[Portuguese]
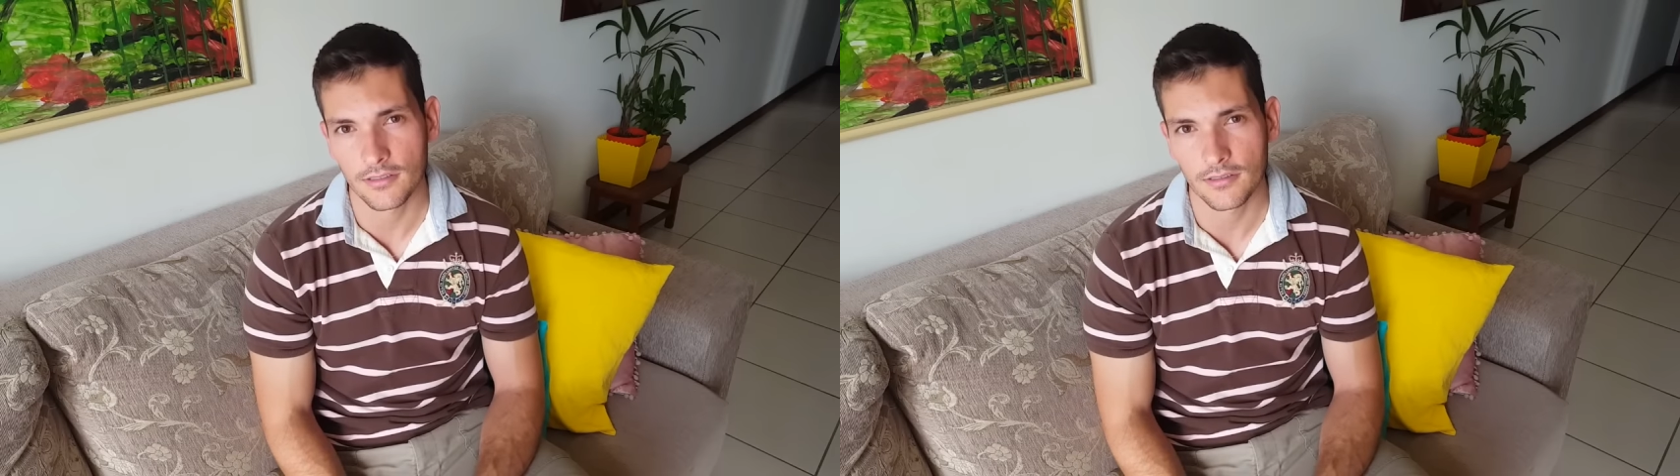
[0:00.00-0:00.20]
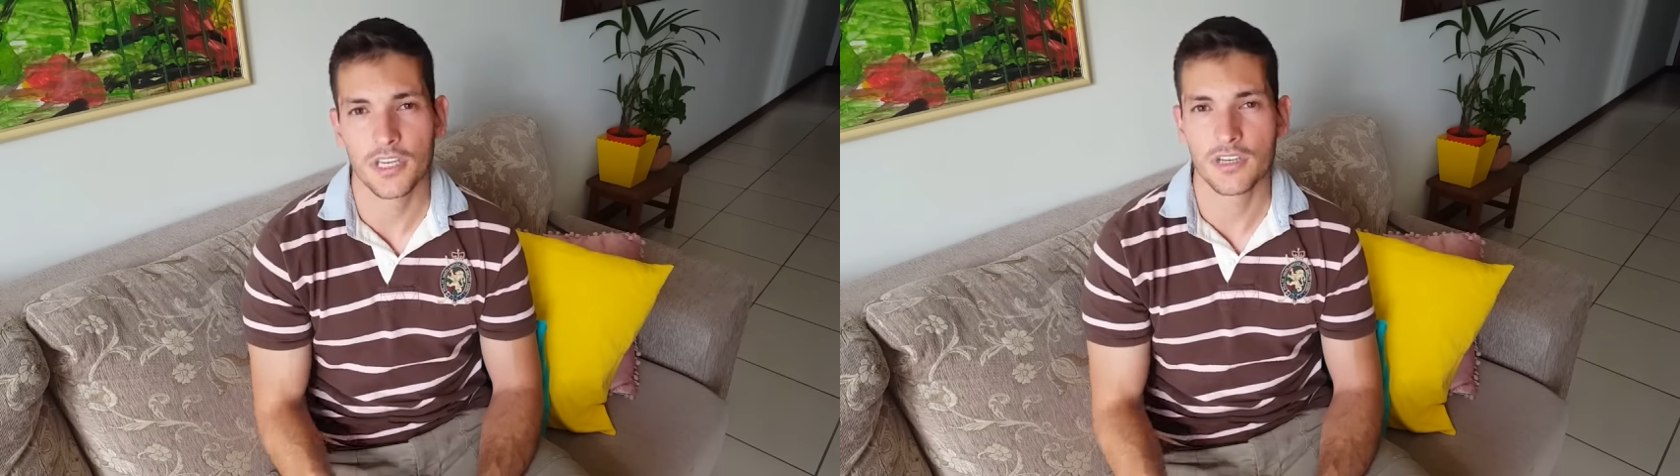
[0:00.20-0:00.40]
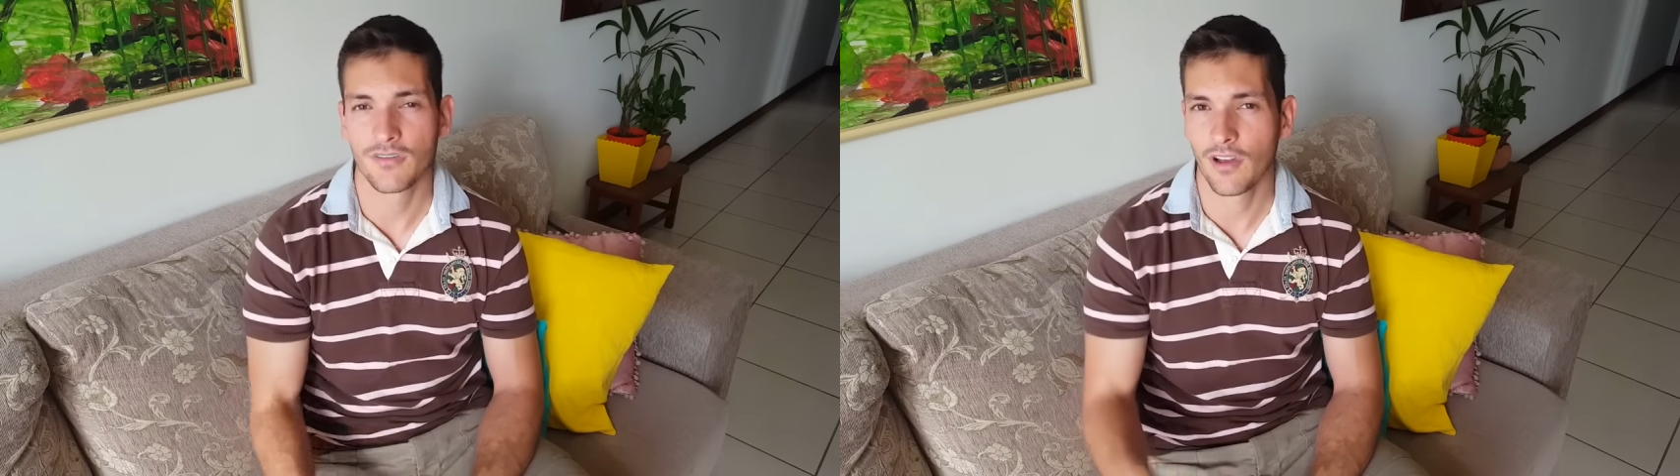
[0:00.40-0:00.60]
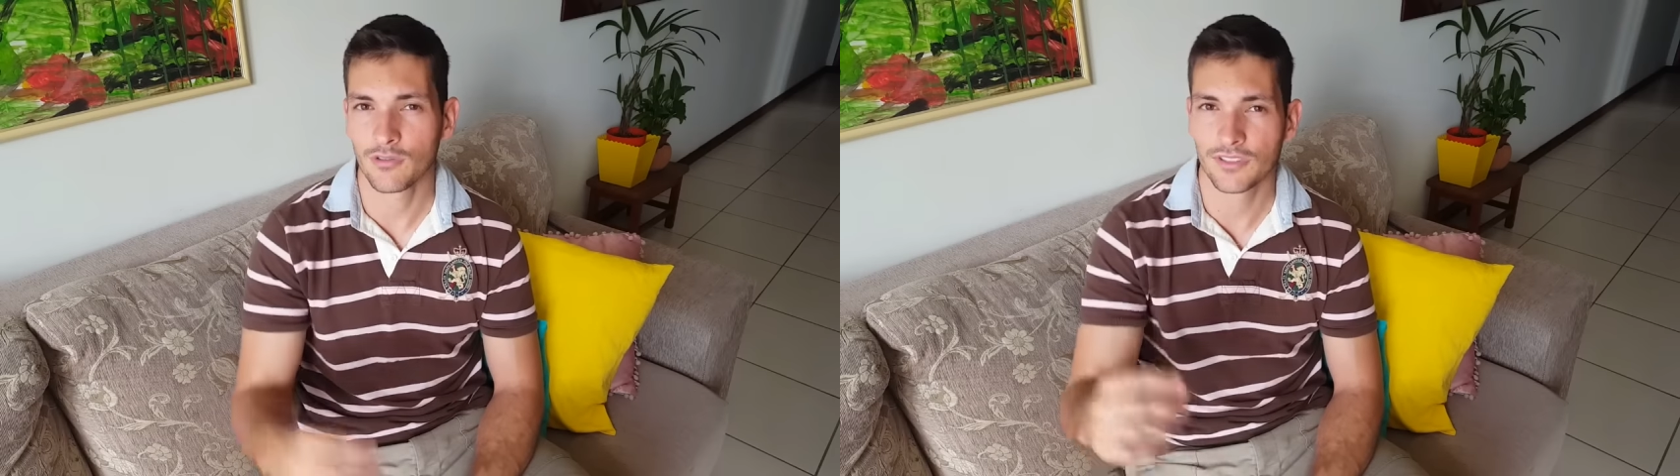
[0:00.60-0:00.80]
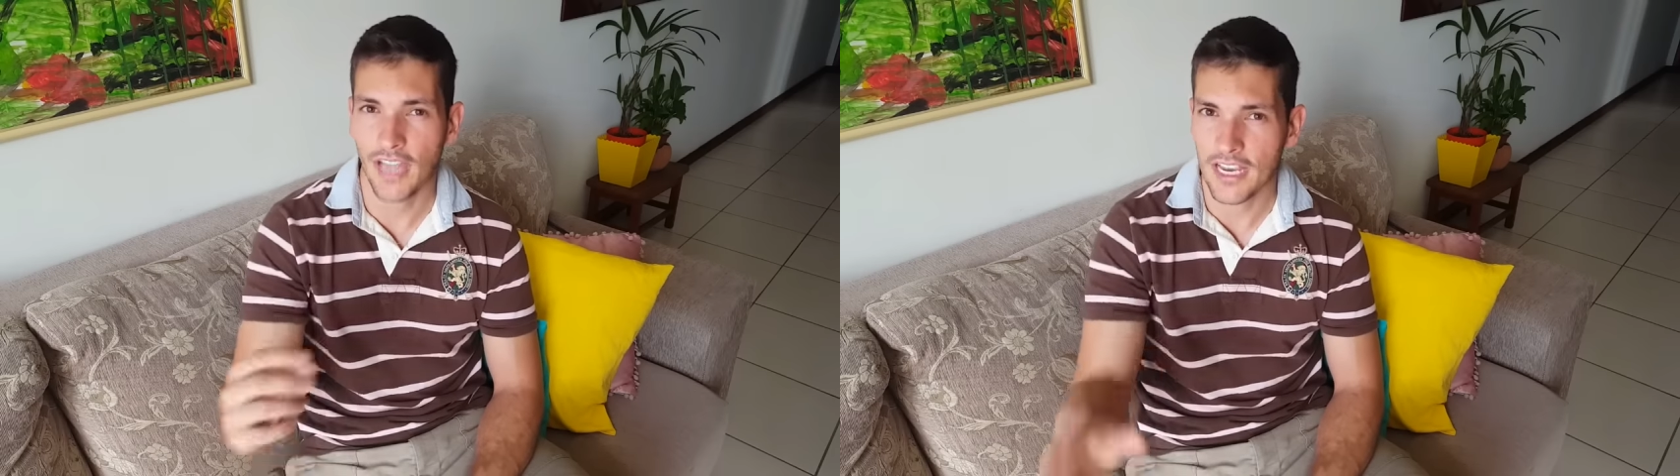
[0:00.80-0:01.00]
Se tiver
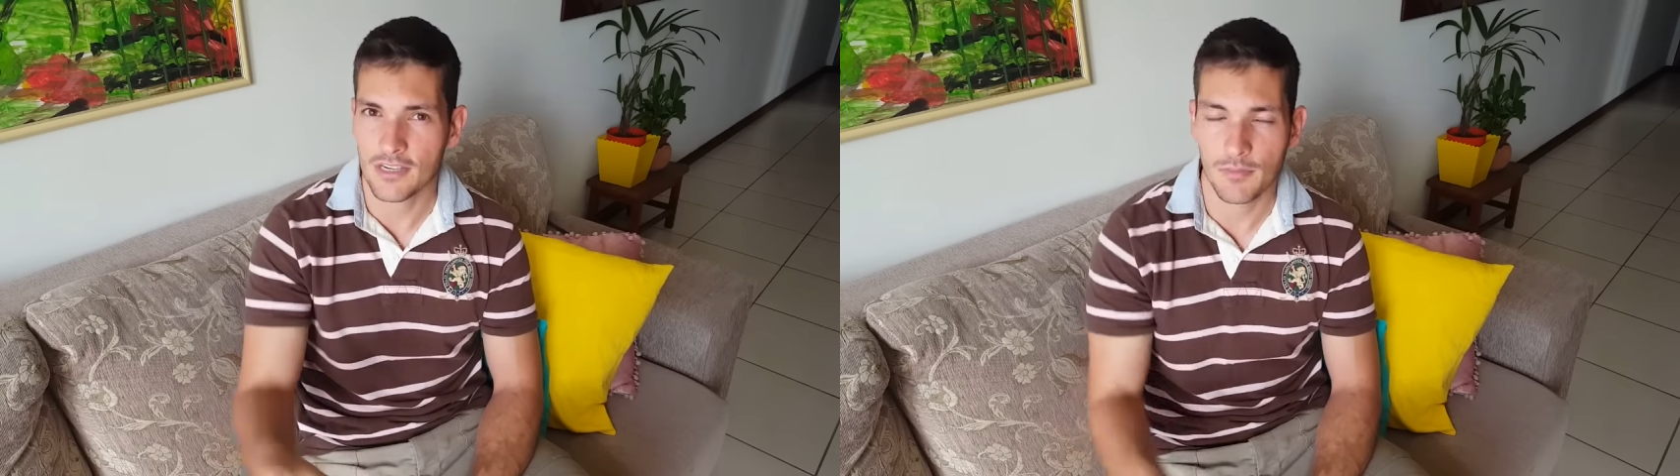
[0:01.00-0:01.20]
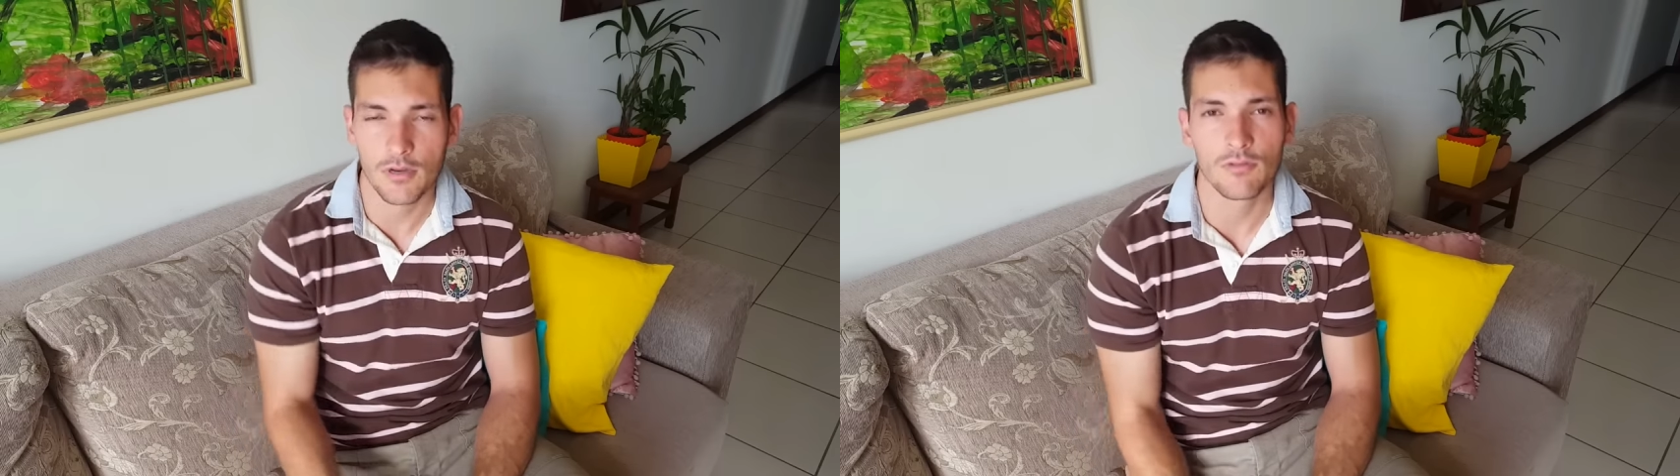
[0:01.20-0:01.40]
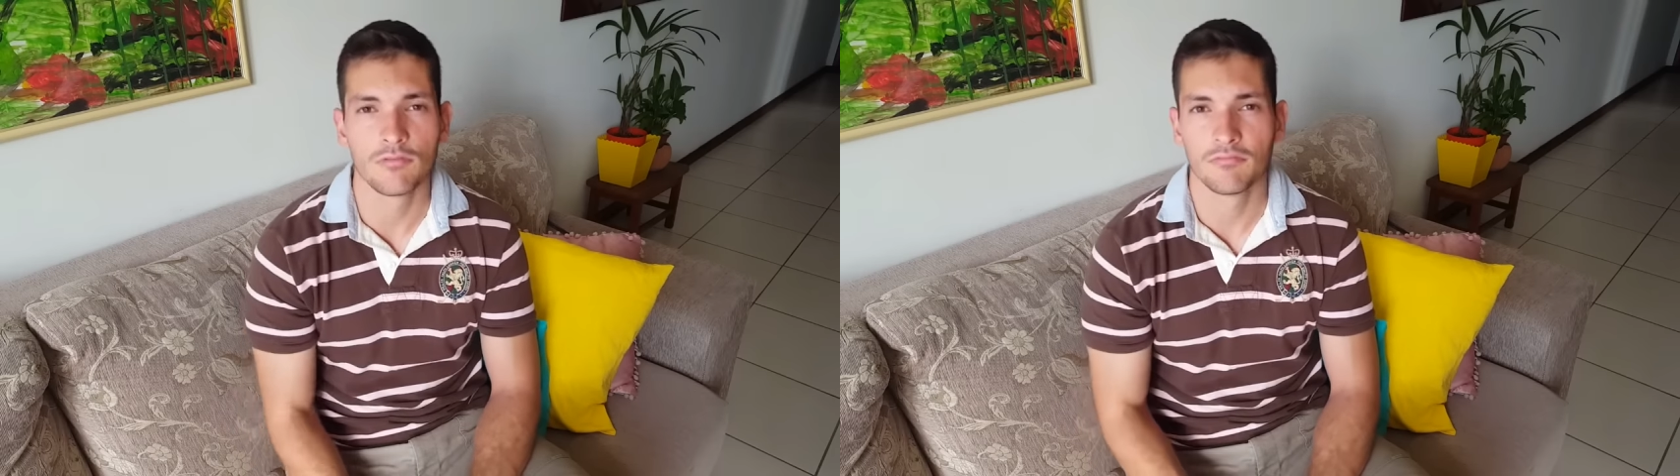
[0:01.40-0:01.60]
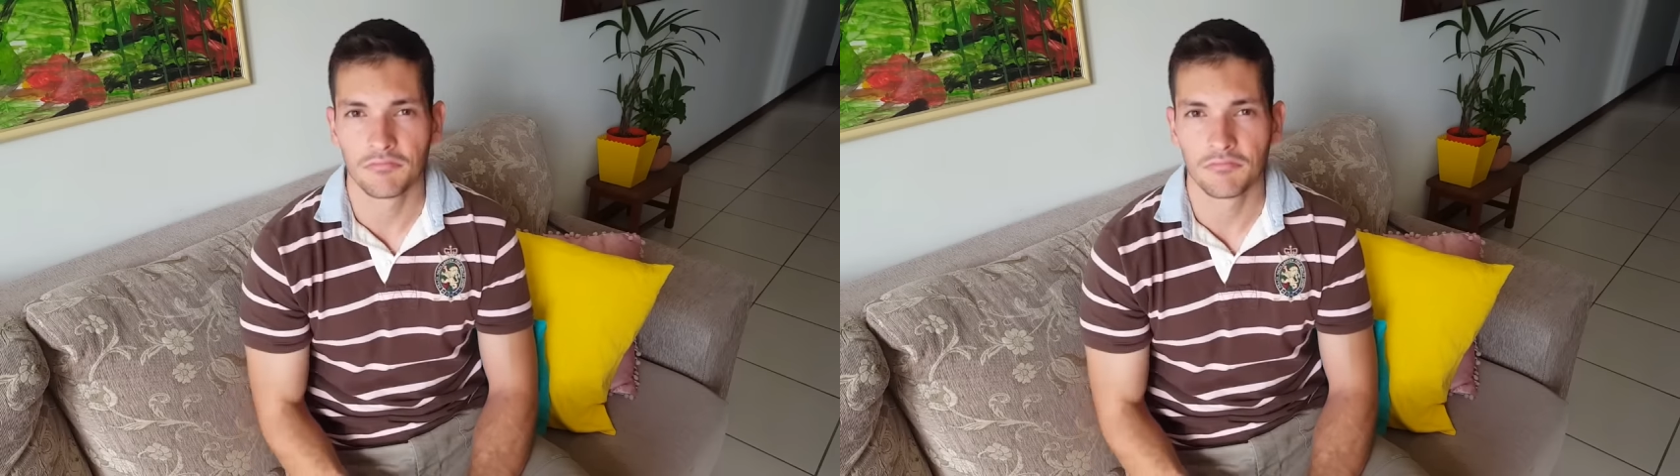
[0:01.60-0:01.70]
uns 10 mil,